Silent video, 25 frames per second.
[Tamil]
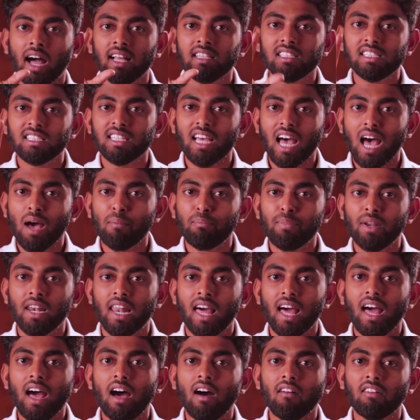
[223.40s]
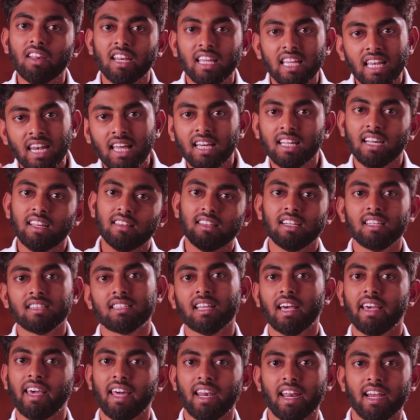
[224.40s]
அஞ்சு ஆப்பிளில் அவர் இழக்கிறதுக்கு
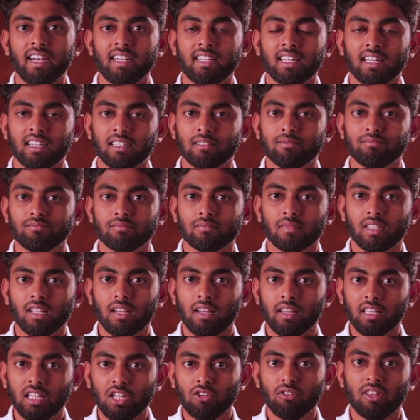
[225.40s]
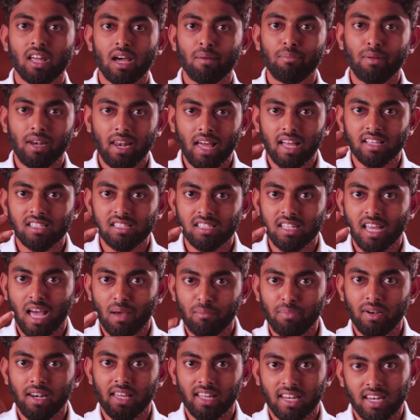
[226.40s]
தயாராகிட்டார் இருபது ஆப்பிளில் அஞ்சு
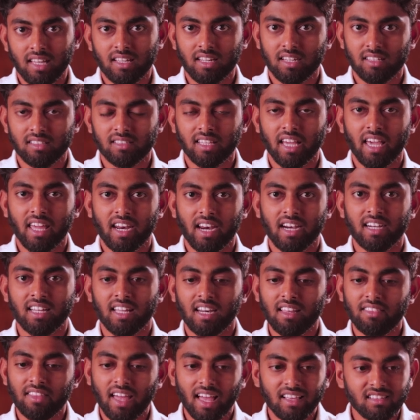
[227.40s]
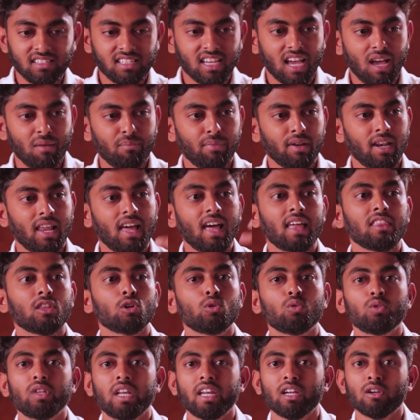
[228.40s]
ஆப்பிளில் இழக்கிறதுக்கு தயாராகிட்டார் அந்த அஞ்சு ஆப்பிளில்
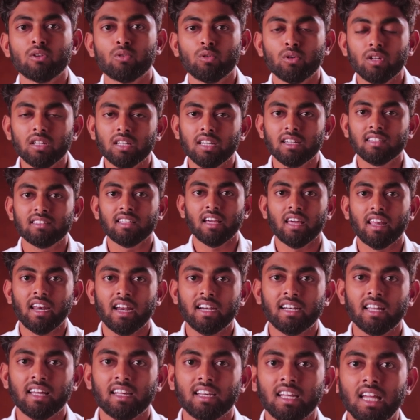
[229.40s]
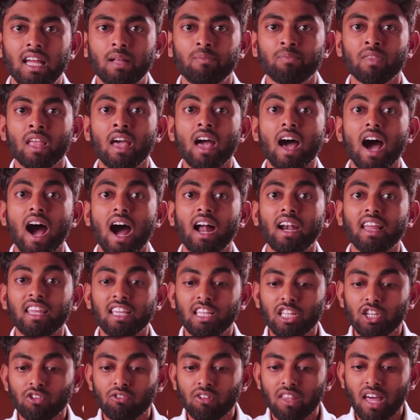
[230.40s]
அந்த குதிரைக்கு கொடுக்கறதுக்கு தயாராகிட்டார்
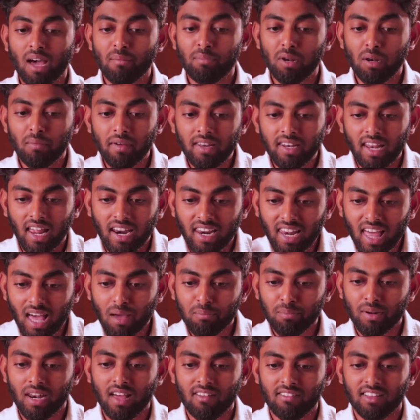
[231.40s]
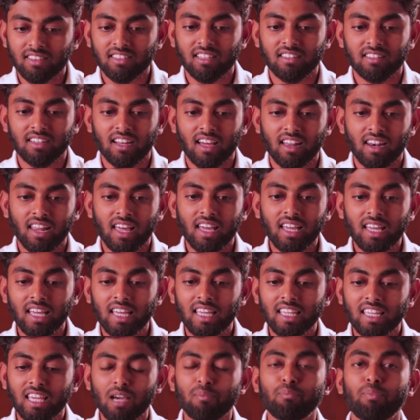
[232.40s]
ஆனால் இருபது ஆப்பிளுமே நல்ல ஆப்பிளாக வந்ததுனால
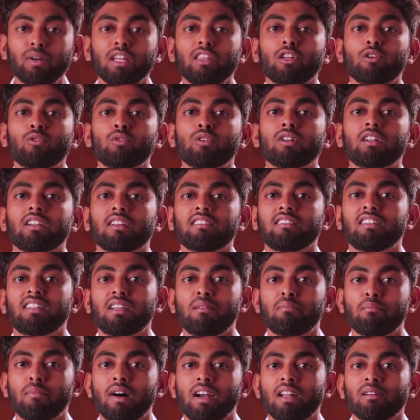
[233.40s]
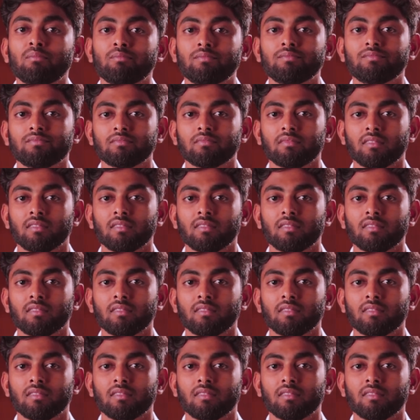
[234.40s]
எப்படி இதை கொடுக்குறதுன்ற மனம்